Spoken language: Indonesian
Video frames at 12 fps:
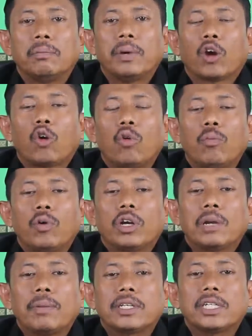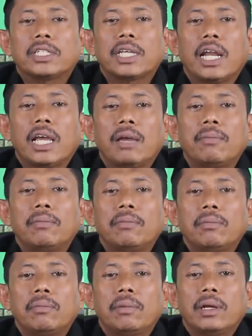berkumpul di majelis
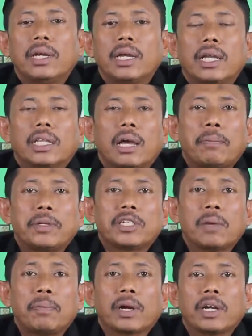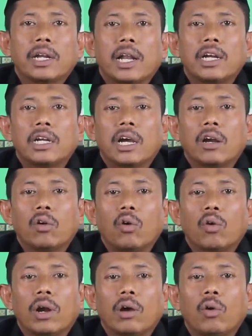taklim kita bisa berkenalan dengan
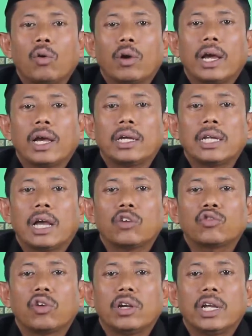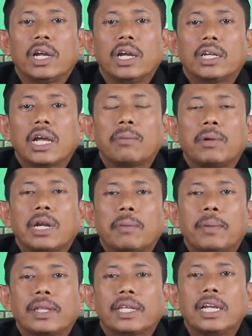orang-orang yang solih dan
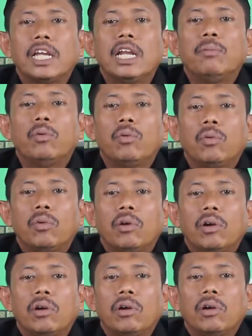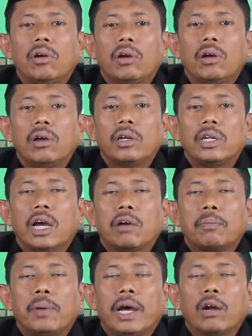mendapatkan ilmu
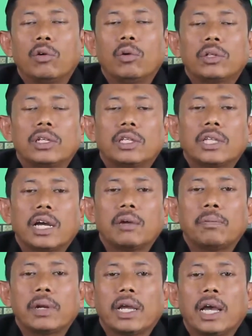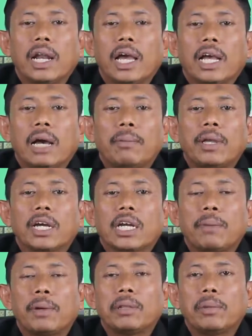yang baru tentang perihal agama yang
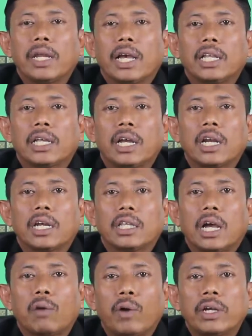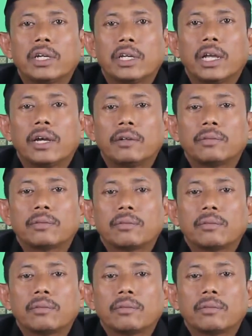dapat meningkatkan ketakwaan kita.